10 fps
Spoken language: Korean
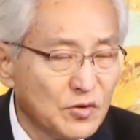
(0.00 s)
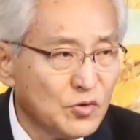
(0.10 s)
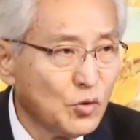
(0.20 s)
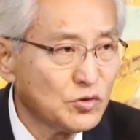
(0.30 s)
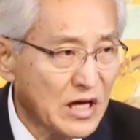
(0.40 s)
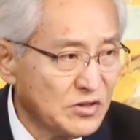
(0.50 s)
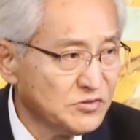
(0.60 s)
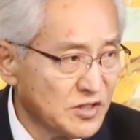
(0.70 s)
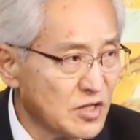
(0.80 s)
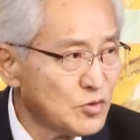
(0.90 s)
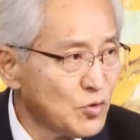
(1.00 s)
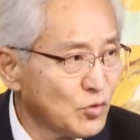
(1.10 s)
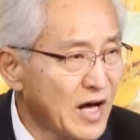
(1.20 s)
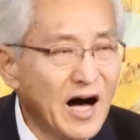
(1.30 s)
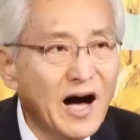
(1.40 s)
또 다른 제자들도
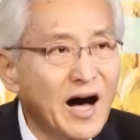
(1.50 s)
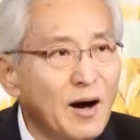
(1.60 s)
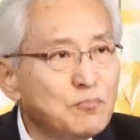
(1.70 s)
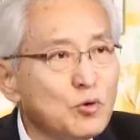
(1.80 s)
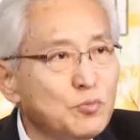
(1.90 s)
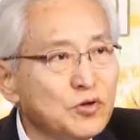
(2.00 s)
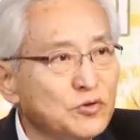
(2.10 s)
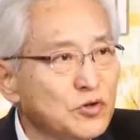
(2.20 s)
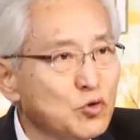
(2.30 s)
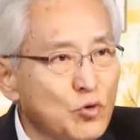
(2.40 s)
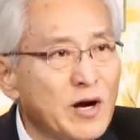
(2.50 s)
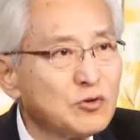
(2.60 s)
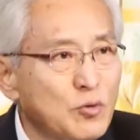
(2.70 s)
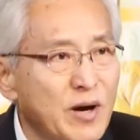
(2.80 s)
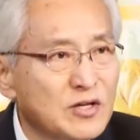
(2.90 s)
다 뿔뿔이 흩어져 도망,
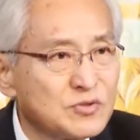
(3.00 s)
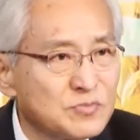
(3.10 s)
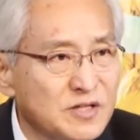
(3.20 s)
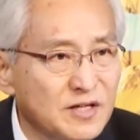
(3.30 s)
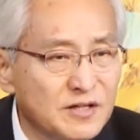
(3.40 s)
도망갔습니다.